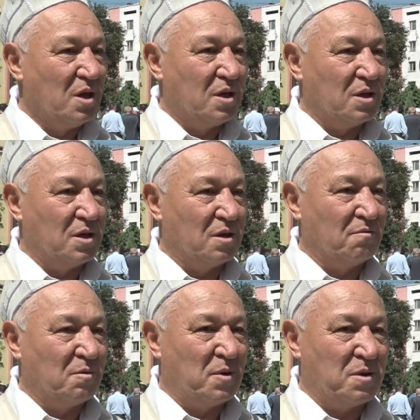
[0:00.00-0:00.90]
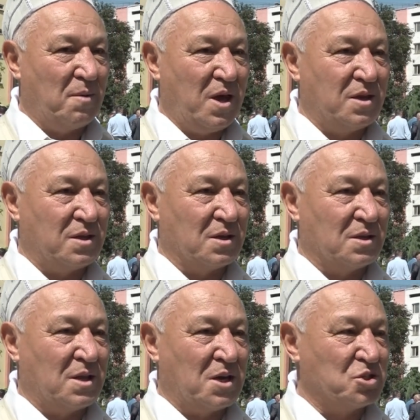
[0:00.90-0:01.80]
И вы понимаете,
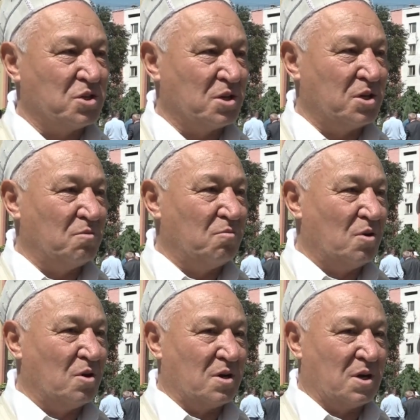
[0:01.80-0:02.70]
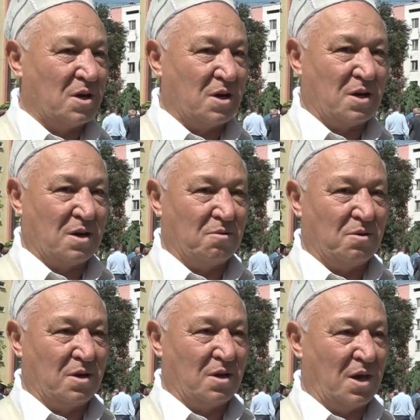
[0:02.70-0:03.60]
даже его а,
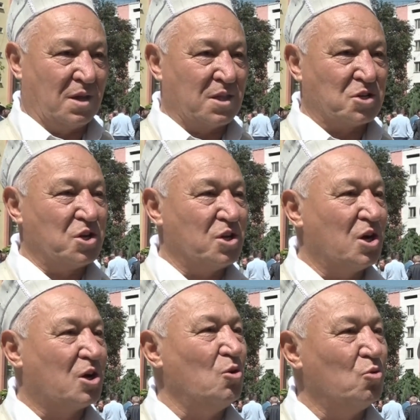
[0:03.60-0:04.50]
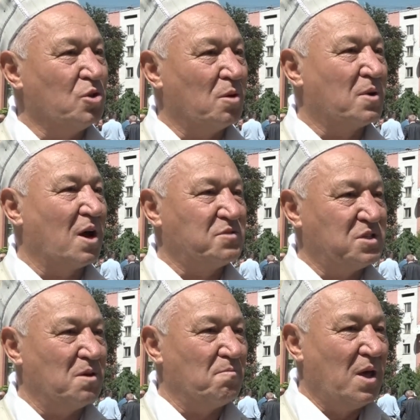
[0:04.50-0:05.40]
а, отношение к людям, ко
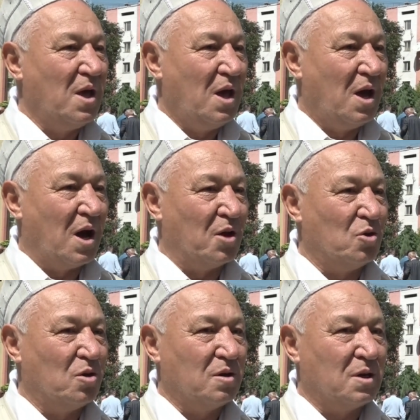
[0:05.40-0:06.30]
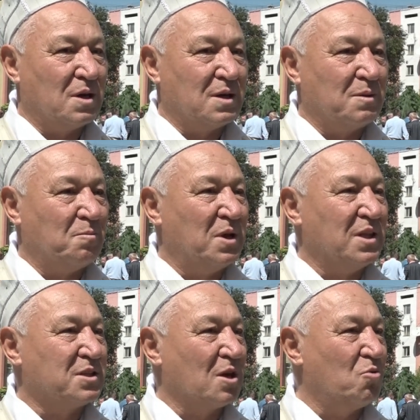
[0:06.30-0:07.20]
всем, оно
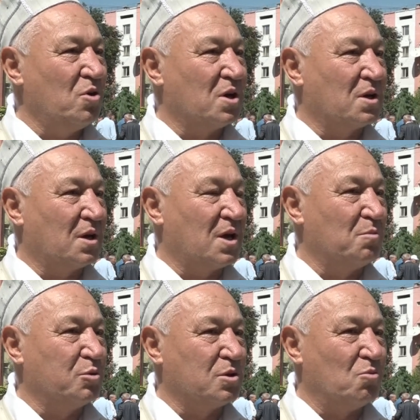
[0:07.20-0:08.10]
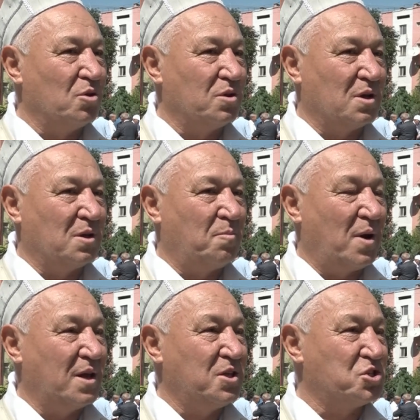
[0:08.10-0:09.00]
было такое, как будто он
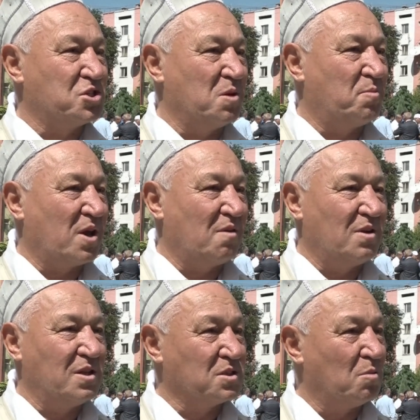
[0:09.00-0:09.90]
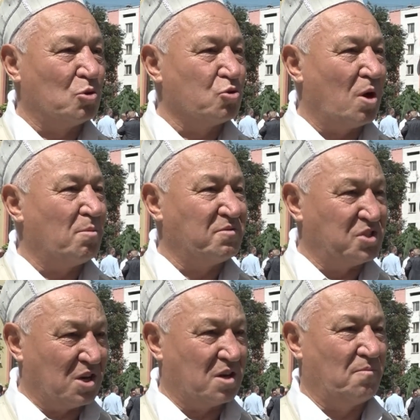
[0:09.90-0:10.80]
по-отечески проявлял заботу обо всех.